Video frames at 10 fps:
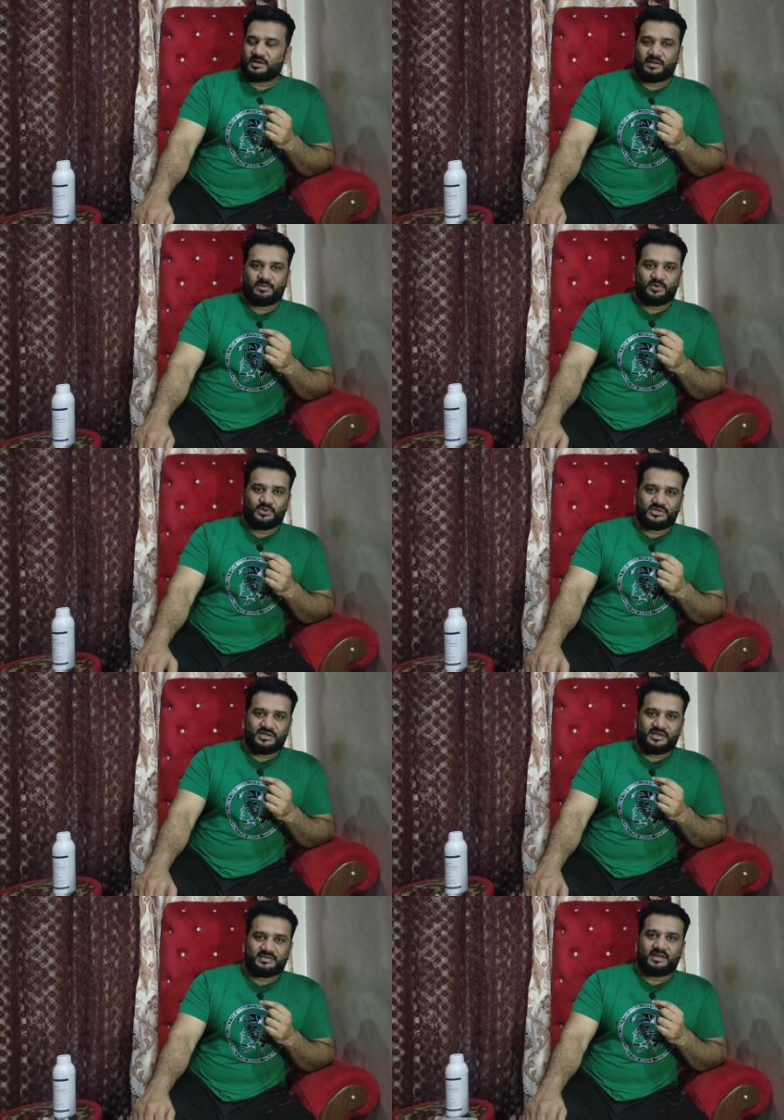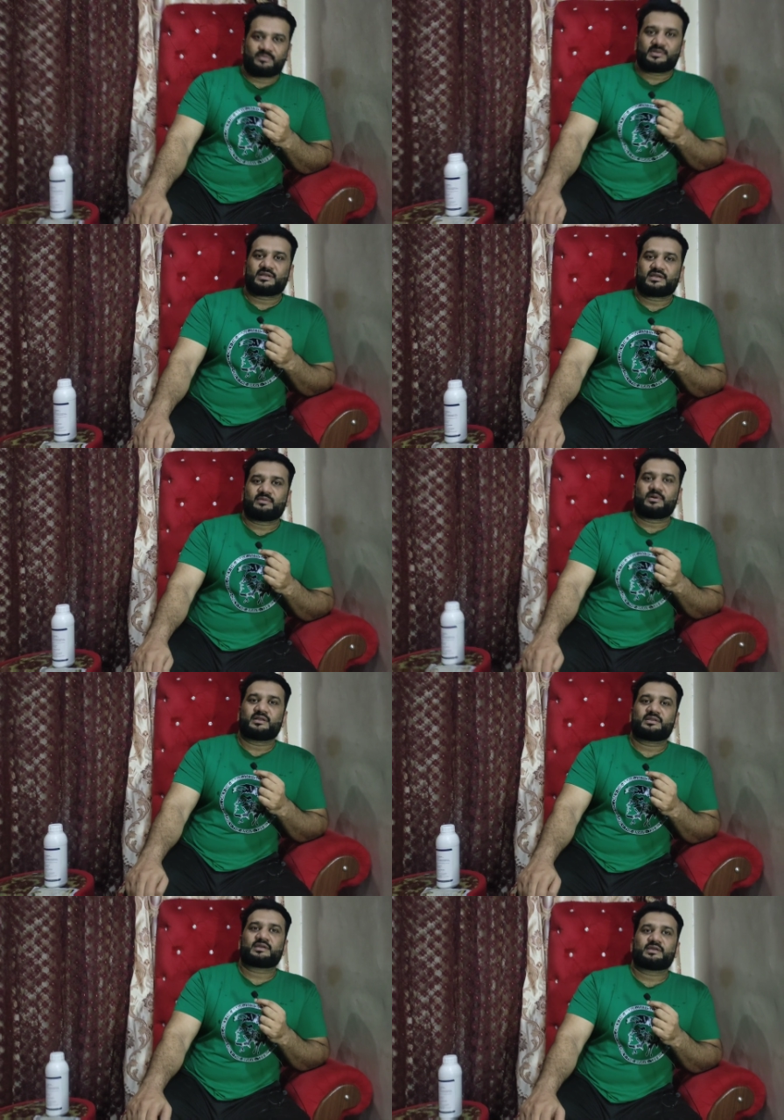पाक आपको खुश रखे सलामत रखे
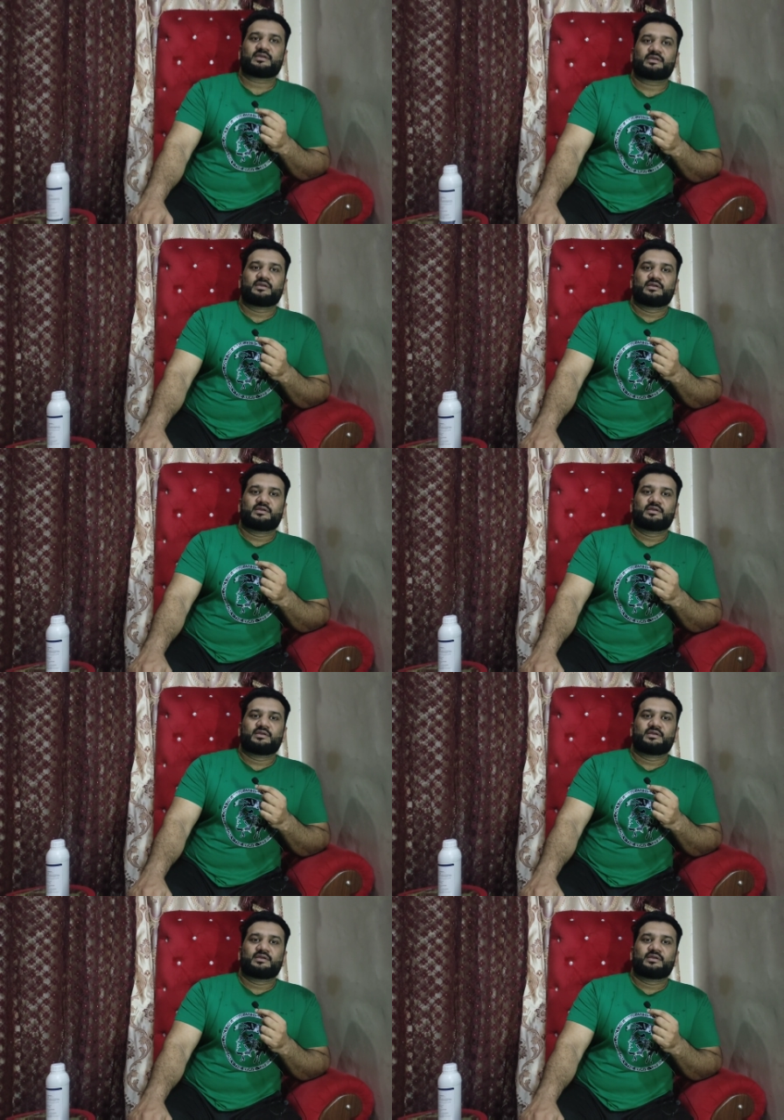आबाद रखे